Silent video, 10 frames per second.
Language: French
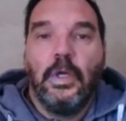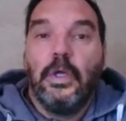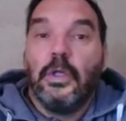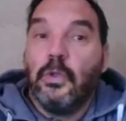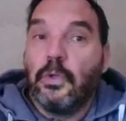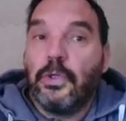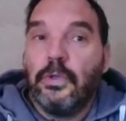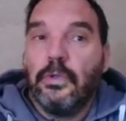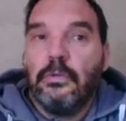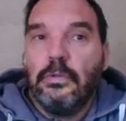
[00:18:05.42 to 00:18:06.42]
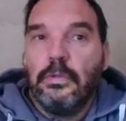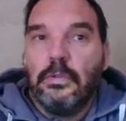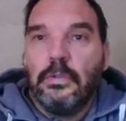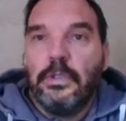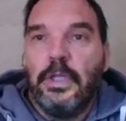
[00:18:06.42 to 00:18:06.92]
Donc,
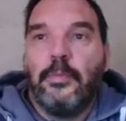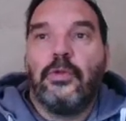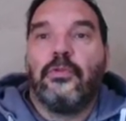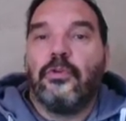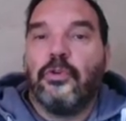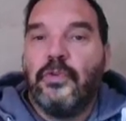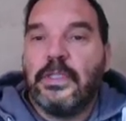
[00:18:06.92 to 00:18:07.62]
d'habitude, ce que je fais,